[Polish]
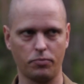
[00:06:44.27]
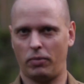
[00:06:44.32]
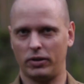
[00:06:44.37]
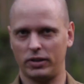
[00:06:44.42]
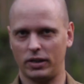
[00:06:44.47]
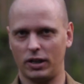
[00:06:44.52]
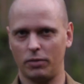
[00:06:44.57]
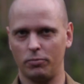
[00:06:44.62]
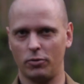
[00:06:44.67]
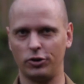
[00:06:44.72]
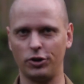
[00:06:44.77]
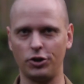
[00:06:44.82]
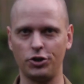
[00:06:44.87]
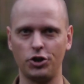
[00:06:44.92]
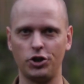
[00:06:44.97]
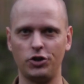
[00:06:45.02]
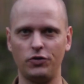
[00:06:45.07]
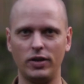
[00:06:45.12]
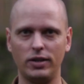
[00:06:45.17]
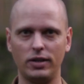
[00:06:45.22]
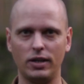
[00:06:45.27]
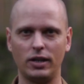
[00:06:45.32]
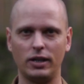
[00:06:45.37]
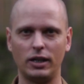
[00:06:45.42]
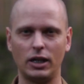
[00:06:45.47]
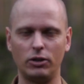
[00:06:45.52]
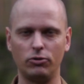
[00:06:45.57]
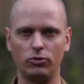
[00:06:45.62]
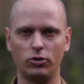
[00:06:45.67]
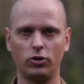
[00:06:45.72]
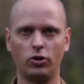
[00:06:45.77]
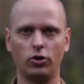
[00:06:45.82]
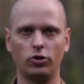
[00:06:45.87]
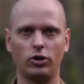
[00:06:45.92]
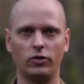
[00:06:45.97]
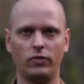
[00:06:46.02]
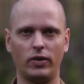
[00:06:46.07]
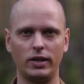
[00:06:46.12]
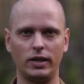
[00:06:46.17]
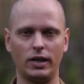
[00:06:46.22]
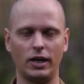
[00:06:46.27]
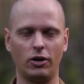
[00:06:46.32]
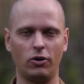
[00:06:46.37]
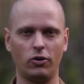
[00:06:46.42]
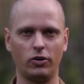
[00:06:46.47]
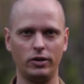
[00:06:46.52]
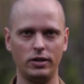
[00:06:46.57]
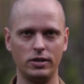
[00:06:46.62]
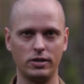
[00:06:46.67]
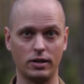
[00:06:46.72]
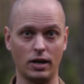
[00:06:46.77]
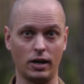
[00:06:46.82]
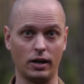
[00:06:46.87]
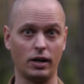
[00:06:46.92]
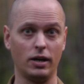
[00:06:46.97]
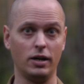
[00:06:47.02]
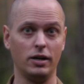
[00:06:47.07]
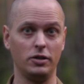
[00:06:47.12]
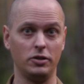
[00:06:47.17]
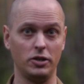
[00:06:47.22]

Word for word: Poza tym one się świetnie nadają do gotowania na ogniskach.